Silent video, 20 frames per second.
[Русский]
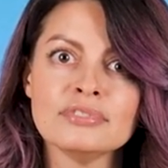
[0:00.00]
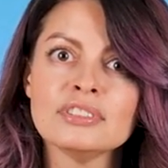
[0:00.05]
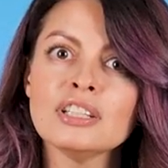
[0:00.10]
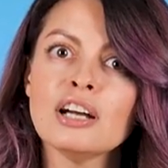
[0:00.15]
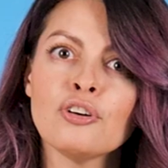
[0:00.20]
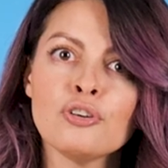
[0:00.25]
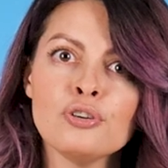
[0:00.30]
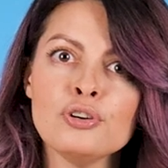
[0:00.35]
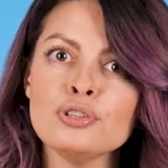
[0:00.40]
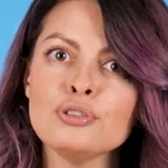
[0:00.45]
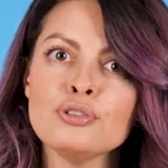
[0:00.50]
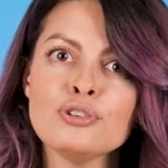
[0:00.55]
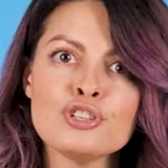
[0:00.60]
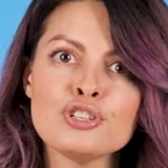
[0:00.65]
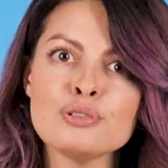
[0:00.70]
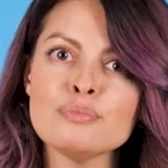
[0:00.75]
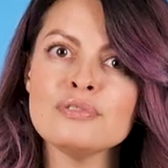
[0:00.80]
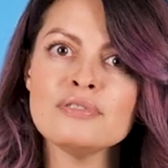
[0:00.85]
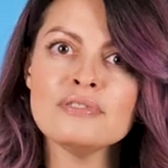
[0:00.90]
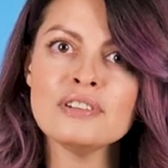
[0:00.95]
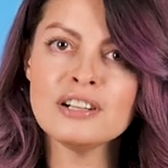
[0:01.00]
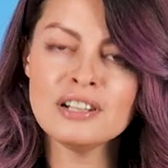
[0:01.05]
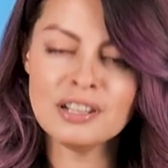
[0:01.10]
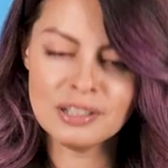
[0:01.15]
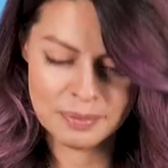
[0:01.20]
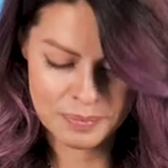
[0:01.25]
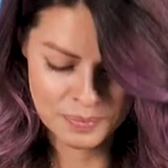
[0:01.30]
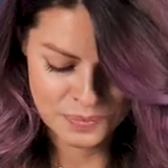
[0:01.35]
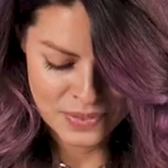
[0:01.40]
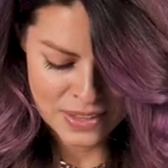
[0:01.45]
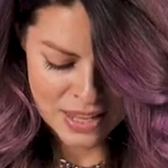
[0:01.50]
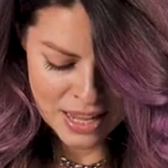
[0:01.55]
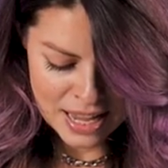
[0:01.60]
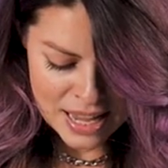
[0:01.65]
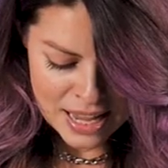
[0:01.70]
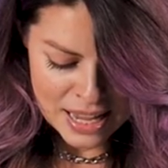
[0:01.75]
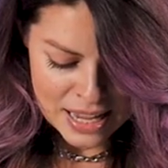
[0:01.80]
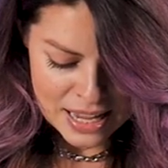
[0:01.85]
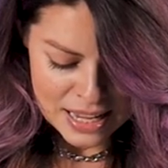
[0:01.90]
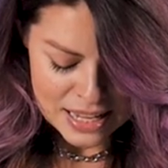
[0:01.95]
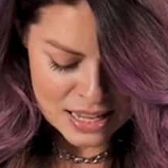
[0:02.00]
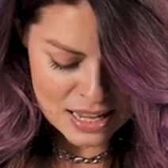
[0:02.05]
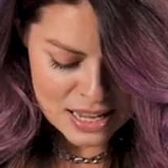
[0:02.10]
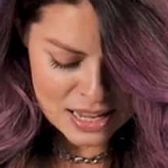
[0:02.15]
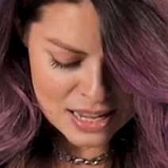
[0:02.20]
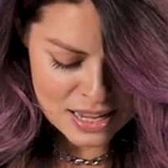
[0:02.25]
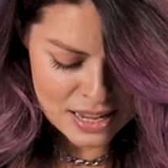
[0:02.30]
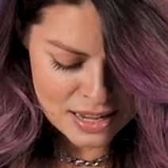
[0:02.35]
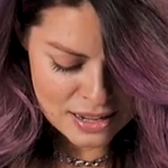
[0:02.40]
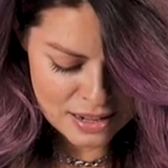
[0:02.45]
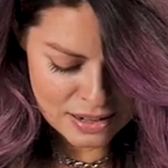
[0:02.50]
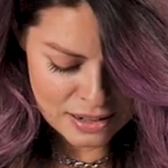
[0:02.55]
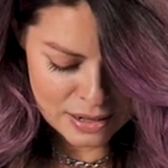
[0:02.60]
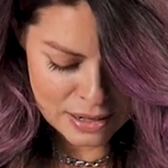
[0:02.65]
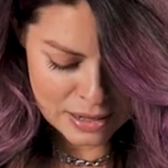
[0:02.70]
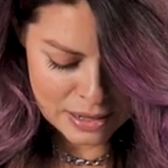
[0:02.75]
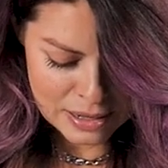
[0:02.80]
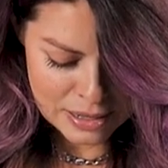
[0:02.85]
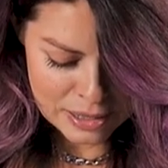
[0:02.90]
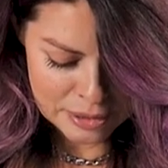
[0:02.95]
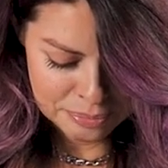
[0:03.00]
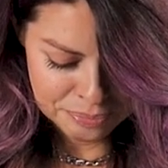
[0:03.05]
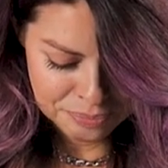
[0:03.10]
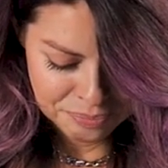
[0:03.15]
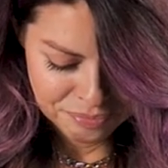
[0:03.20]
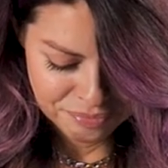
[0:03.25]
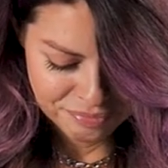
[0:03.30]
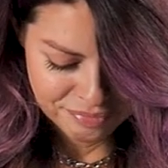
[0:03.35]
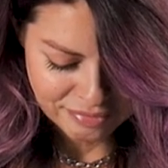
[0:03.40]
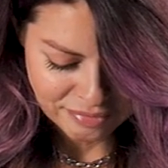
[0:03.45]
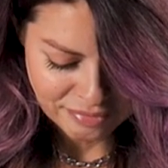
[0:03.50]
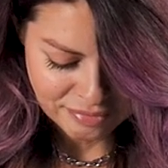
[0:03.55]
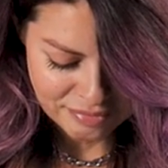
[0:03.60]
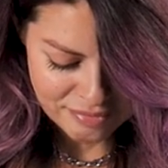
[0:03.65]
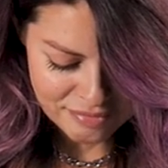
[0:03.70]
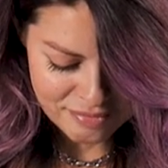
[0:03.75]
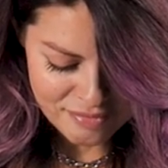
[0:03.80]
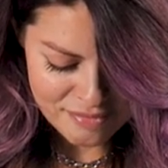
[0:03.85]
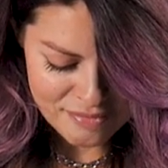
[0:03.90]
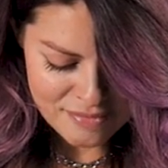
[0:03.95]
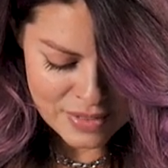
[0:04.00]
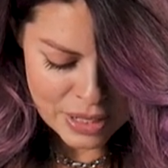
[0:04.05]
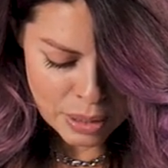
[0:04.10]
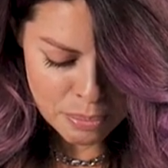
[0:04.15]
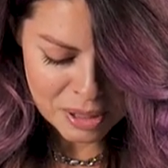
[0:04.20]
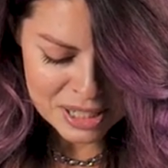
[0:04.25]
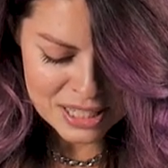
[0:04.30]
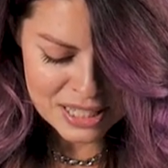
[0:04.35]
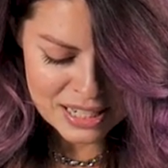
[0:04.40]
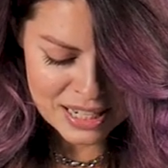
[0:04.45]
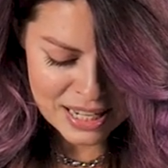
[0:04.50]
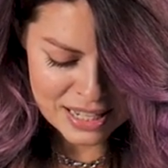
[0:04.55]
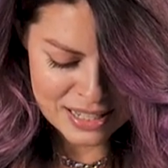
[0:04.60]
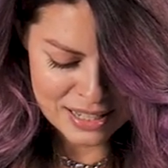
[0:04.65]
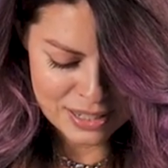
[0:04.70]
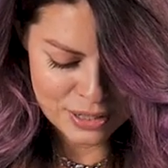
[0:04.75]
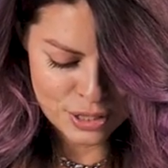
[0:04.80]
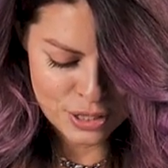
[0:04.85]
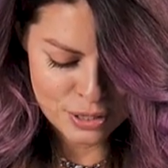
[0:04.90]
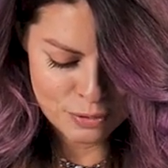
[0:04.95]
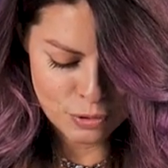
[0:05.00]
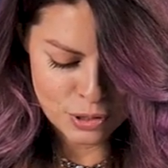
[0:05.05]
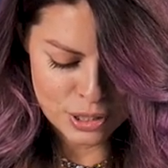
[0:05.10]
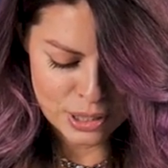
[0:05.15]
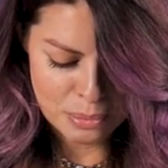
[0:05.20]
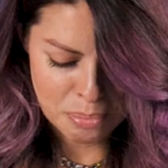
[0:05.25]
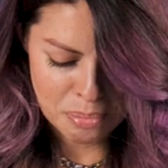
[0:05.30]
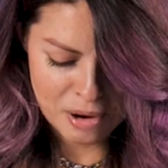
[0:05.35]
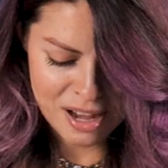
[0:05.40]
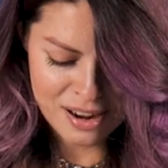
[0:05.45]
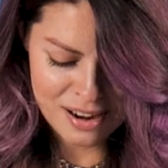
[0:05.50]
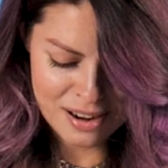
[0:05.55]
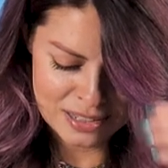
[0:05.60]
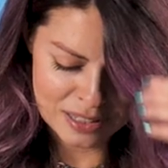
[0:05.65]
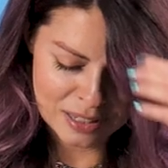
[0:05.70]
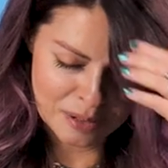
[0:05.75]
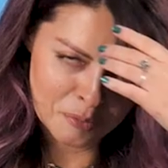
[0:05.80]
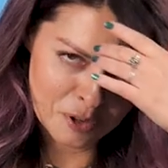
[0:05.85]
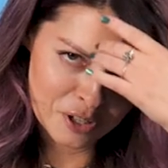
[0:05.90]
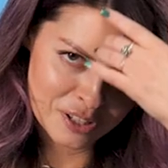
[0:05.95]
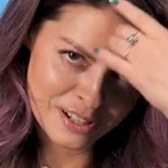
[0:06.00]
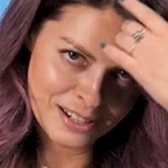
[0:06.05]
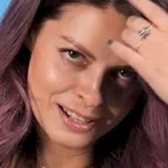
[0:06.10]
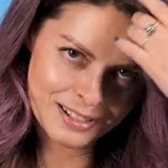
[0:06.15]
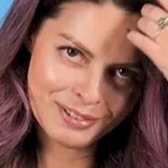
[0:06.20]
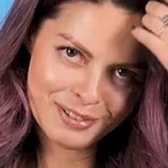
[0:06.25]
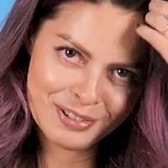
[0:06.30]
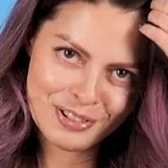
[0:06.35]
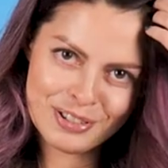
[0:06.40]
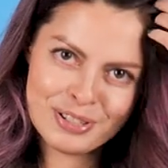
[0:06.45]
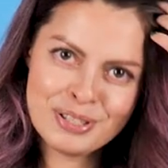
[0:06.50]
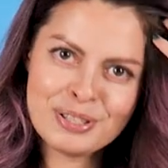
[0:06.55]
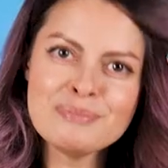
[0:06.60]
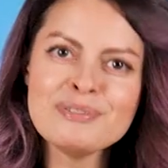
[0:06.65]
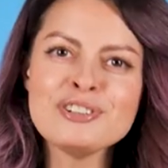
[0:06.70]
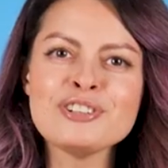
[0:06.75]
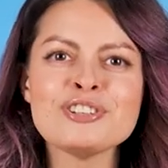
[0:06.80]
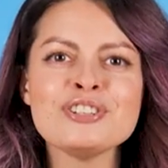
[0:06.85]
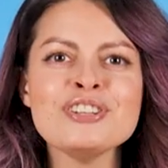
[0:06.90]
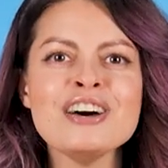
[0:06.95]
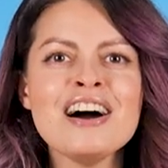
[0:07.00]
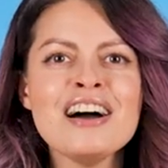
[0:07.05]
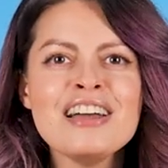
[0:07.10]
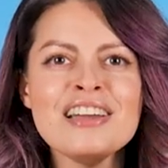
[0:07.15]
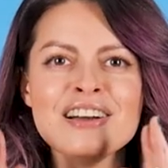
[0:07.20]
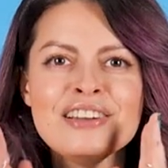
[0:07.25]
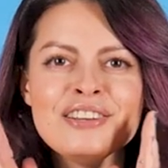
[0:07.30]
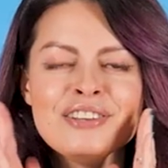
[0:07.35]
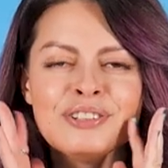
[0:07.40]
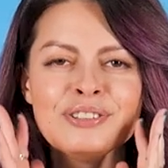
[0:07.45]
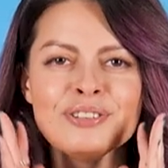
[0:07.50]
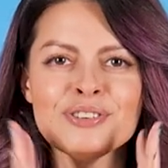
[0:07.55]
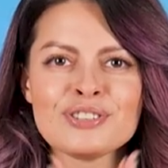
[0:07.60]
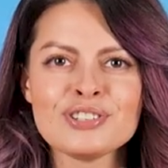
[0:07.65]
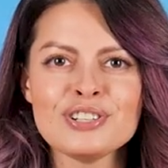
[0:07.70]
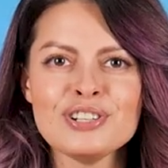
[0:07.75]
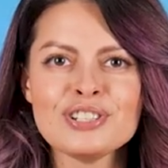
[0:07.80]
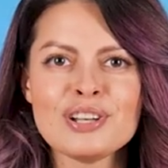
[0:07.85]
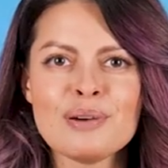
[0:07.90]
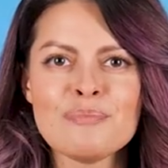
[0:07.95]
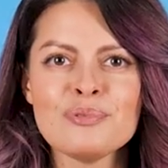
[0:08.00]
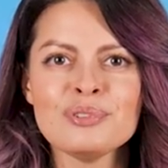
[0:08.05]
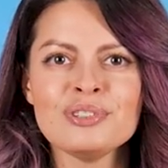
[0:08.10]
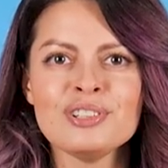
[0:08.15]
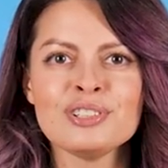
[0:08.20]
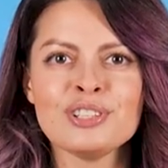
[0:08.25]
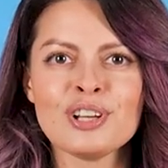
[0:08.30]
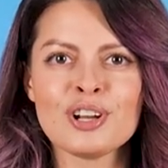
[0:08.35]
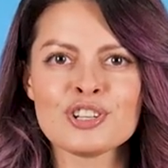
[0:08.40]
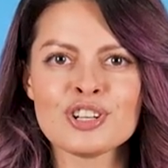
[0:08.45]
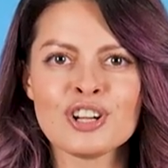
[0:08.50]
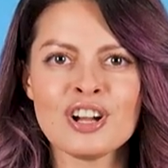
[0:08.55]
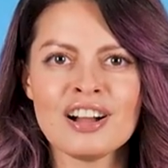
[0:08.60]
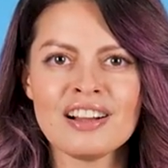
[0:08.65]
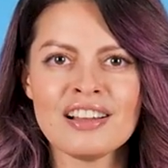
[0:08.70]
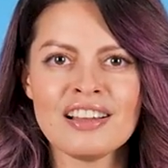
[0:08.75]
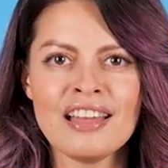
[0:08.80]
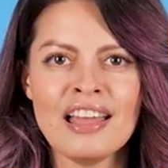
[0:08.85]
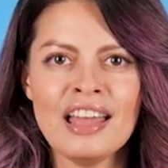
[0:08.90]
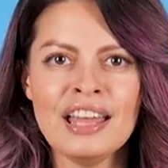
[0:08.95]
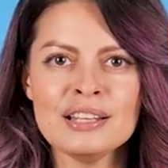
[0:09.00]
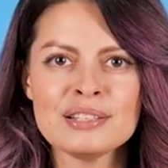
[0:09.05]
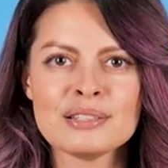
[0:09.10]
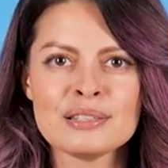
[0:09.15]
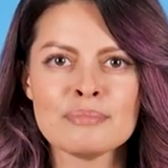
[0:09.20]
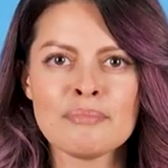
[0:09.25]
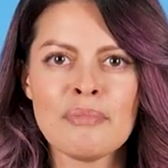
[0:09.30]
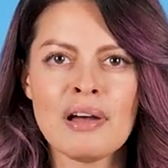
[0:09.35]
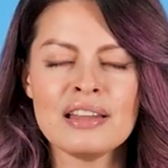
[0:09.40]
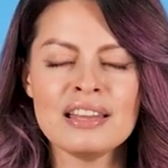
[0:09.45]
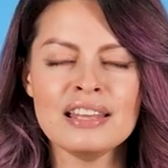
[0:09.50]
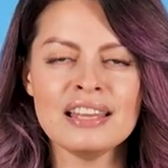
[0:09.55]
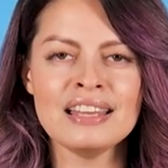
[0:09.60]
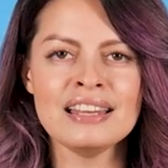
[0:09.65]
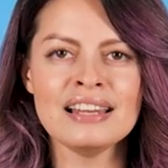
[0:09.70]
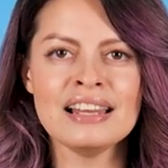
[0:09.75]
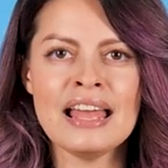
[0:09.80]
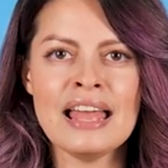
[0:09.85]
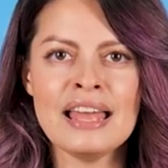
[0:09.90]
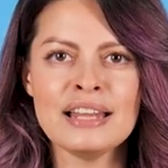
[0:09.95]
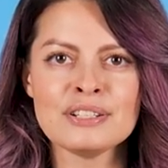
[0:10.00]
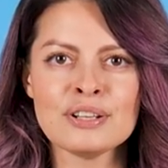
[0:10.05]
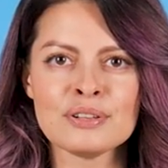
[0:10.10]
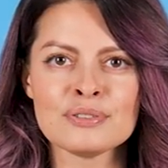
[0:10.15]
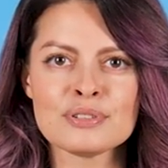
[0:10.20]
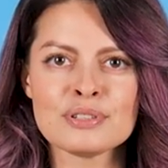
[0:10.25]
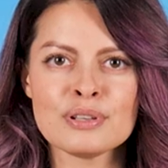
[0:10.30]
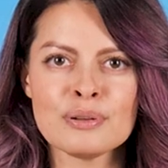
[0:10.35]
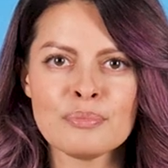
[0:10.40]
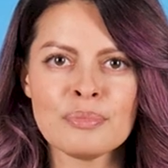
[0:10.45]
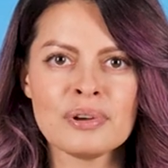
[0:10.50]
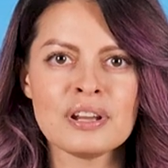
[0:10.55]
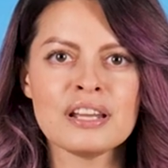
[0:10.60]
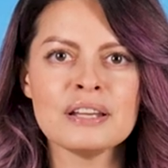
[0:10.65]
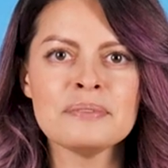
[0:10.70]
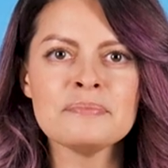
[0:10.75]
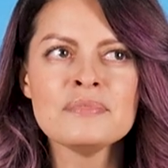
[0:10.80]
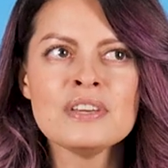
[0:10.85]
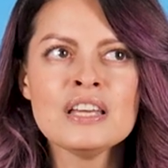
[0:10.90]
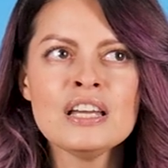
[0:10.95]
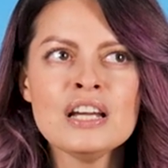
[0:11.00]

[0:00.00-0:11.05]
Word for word: Такое тоже бывает. И... Uh, Последняя на сегодня пара, на мой взгляд, очень смешная. Ее тоже нельзя путать, так же, как и hate somebody или hate on somebody.